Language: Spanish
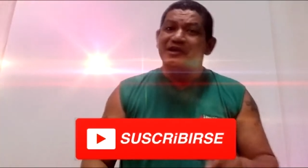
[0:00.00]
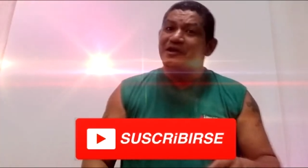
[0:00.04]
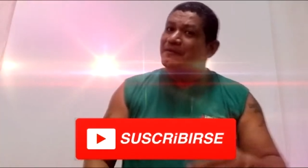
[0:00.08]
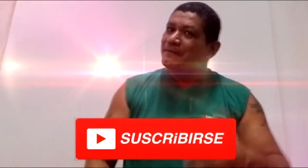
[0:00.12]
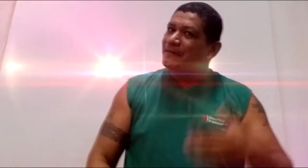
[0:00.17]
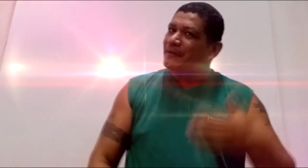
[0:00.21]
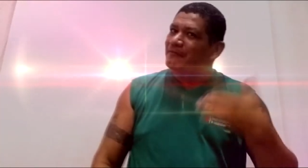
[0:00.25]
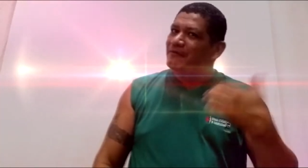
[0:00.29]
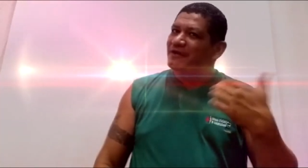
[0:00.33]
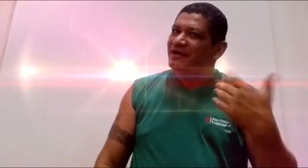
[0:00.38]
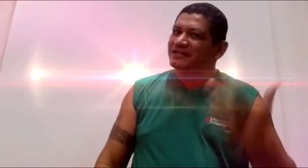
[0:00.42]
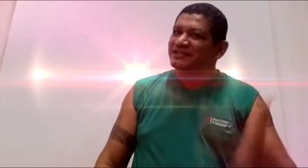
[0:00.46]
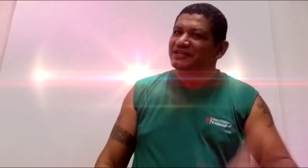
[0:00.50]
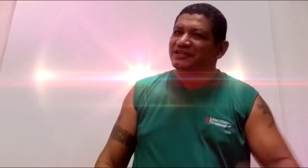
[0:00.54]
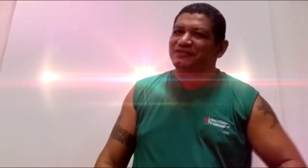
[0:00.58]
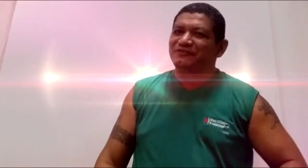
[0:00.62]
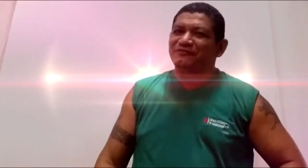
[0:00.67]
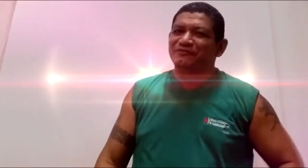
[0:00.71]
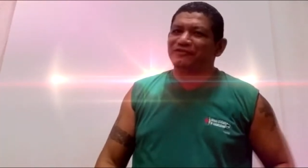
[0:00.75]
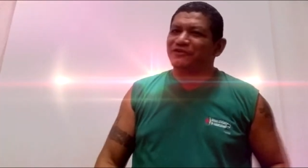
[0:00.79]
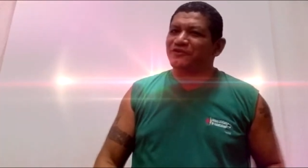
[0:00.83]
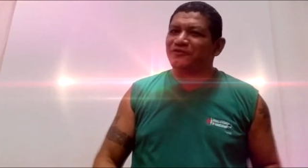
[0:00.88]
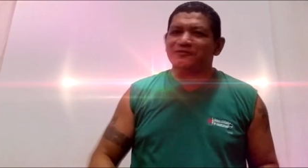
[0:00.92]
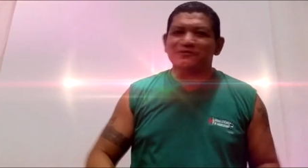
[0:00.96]
Vamos a estar
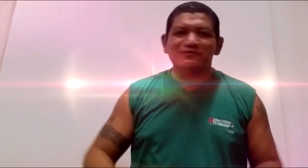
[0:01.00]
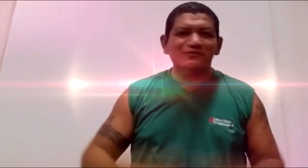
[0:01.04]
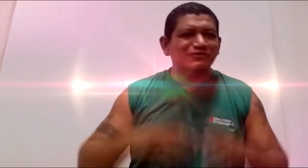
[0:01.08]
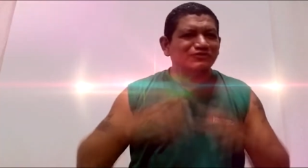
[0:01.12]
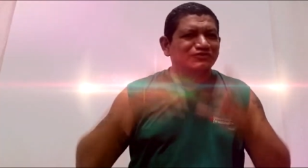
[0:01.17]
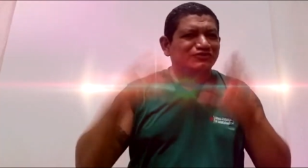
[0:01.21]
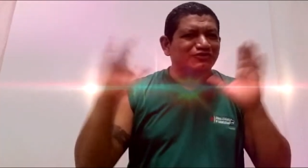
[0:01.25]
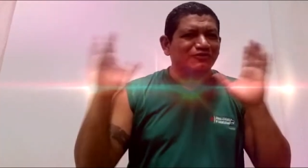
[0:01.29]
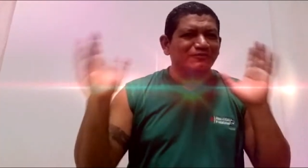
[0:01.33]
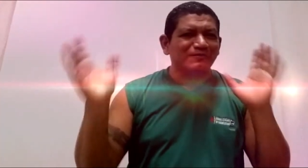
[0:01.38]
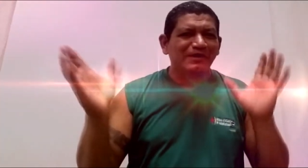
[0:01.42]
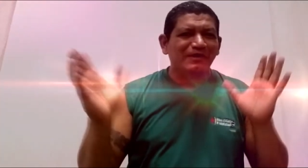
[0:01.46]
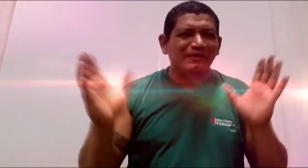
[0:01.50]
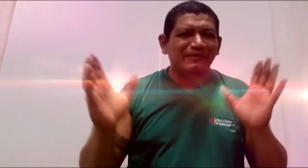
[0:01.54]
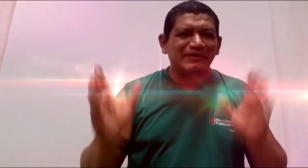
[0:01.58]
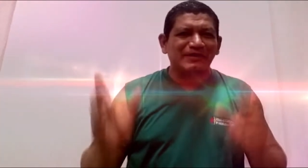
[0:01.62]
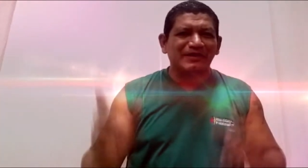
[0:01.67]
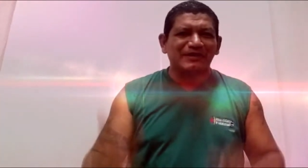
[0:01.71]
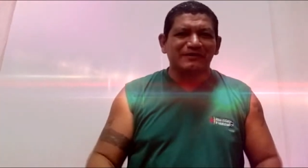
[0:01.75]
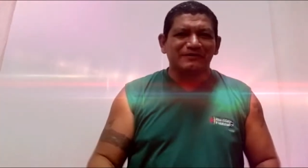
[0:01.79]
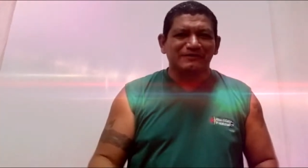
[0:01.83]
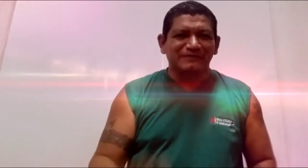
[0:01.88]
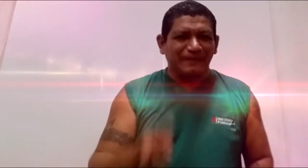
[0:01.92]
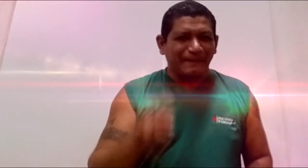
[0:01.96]
difundiendo muchos más
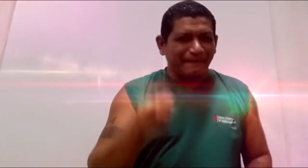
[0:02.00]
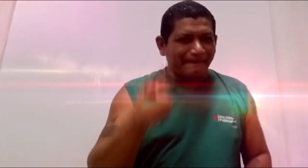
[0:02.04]
videos.